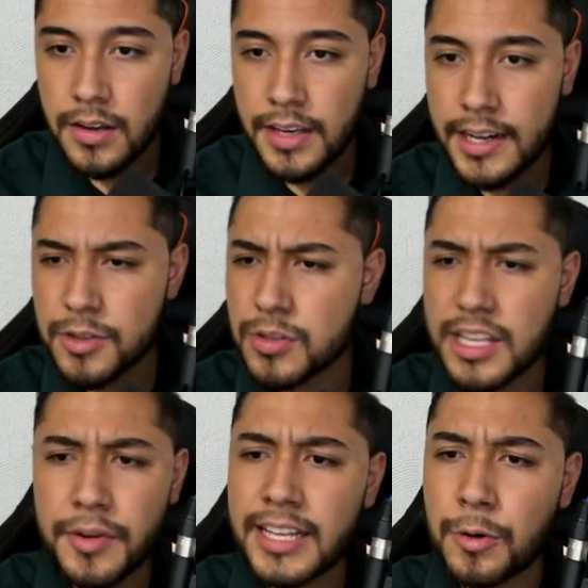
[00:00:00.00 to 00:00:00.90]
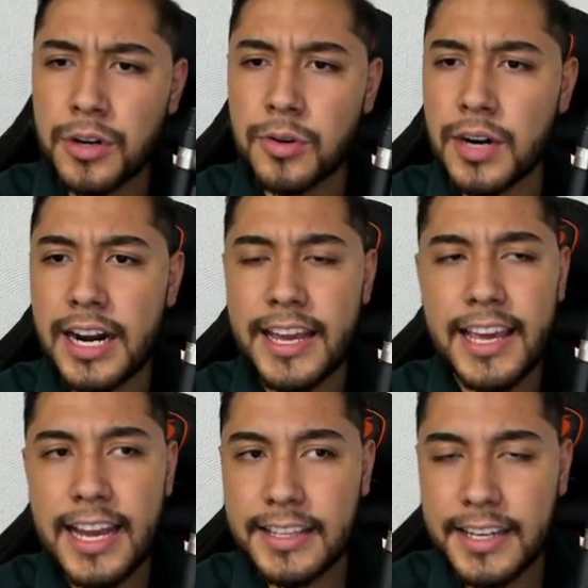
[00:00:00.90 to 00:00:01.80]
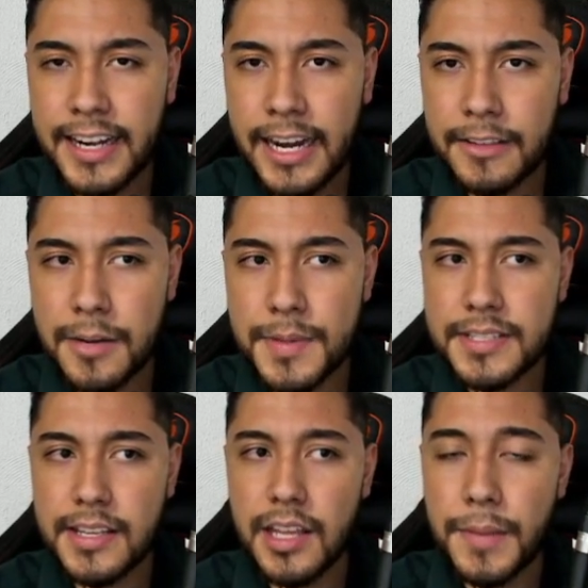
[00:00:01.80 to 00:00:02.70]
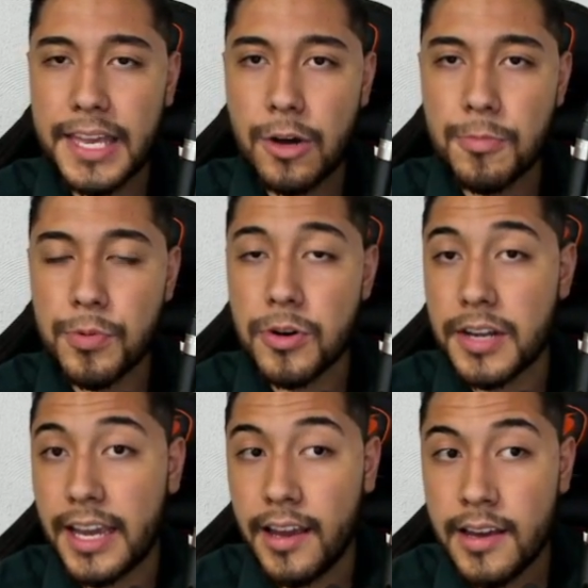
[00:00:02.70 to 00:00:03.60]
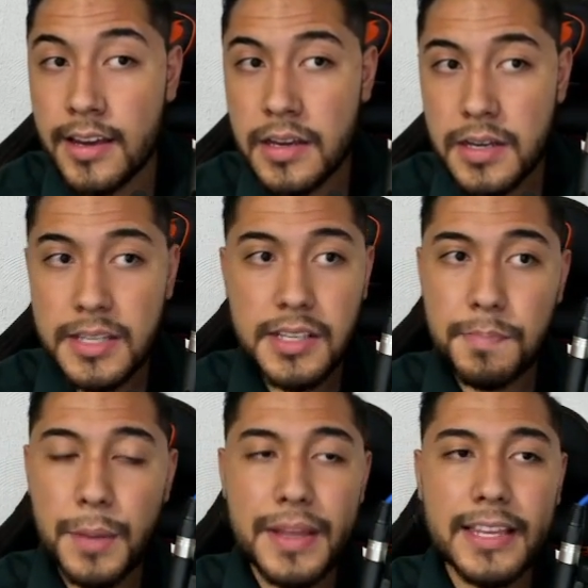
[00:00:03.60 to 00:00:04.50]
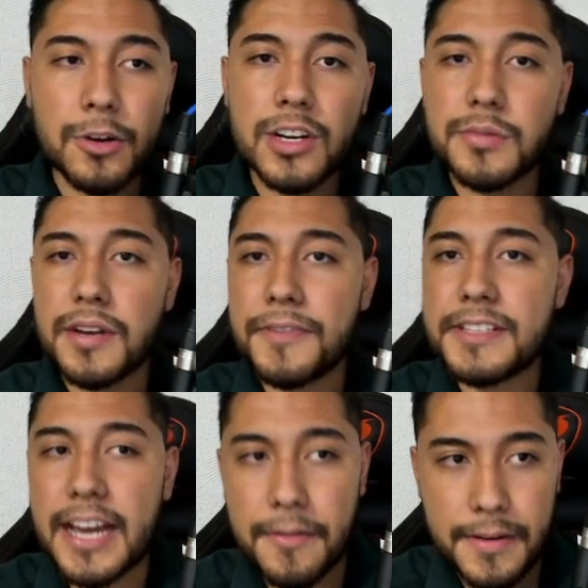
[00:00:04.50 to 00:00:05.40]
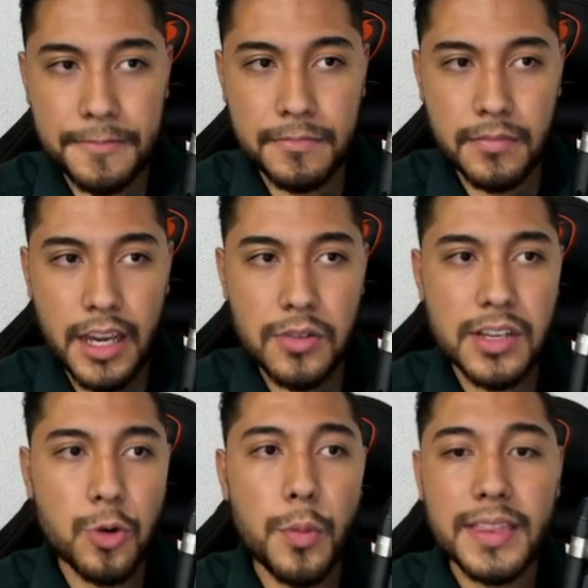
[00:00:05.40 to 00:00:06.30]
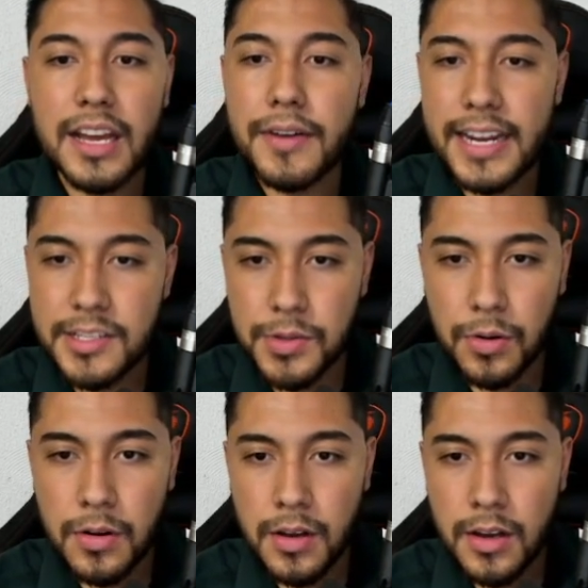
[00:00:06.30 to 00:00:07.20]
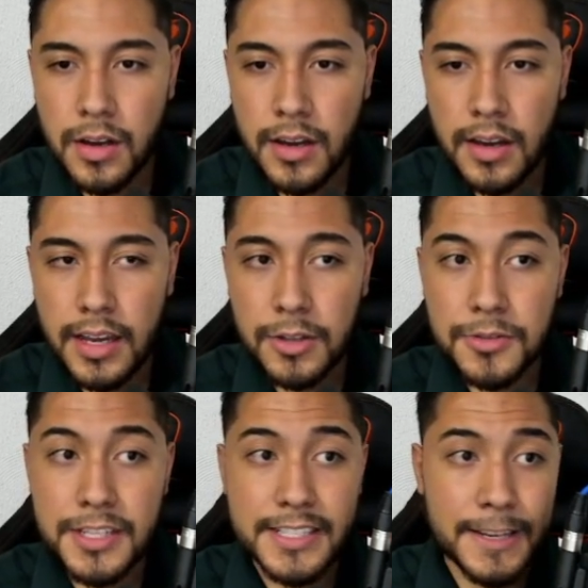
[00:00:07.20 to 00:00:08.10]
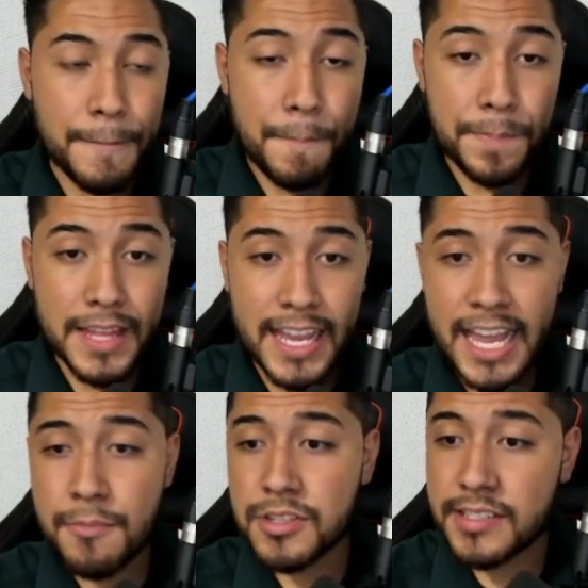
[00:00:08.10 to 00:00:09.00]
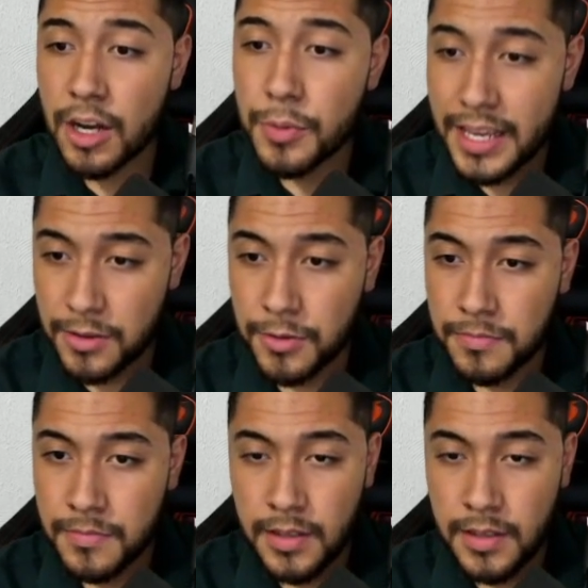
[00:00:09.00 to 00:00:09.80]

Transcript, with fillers: quienes no estaban de acuerdo con la ley eléctrica del presidente de México porque simplemente no les beneficiaba. Ellos argumentaban esto. Entonces, hemos estado viendo